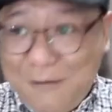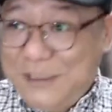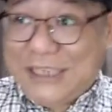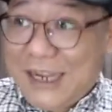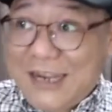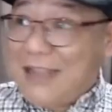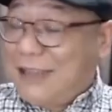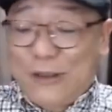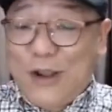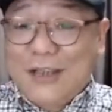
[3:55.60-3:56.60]
Miski na
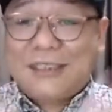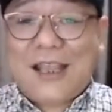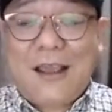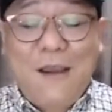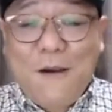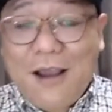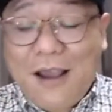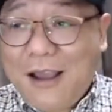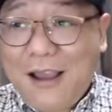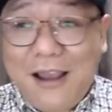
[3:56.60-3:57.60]
nandito lang sa
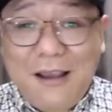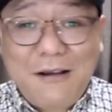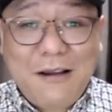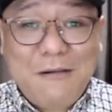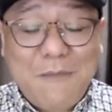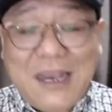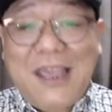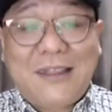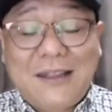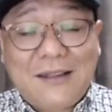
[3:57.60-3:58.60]
uh,
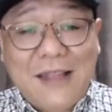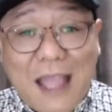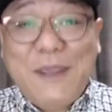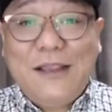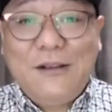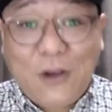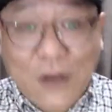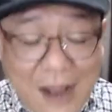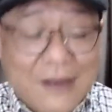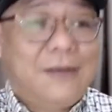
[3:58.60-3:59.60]
maliit naming
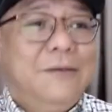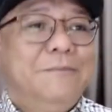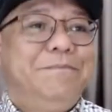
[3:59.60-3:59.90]
lugar,